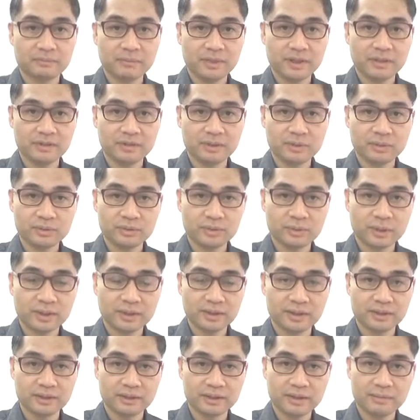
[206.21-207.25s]
มีสิวส่วน
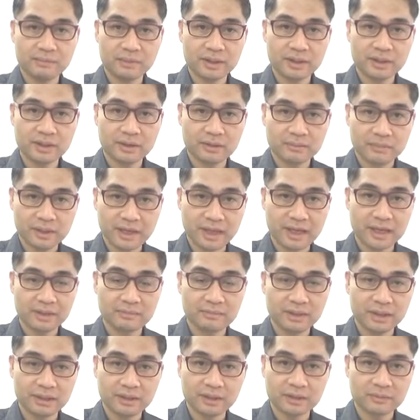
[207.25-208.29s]
หนึ่งที่ไม่ยอมหาย
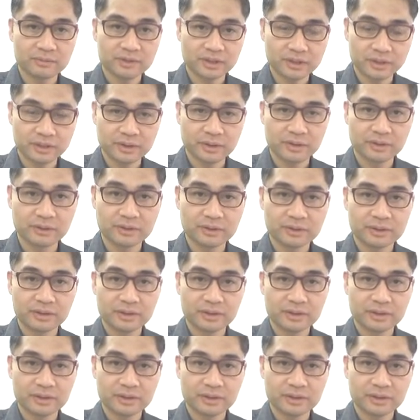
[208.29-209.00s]
ไม่ตอบสนอง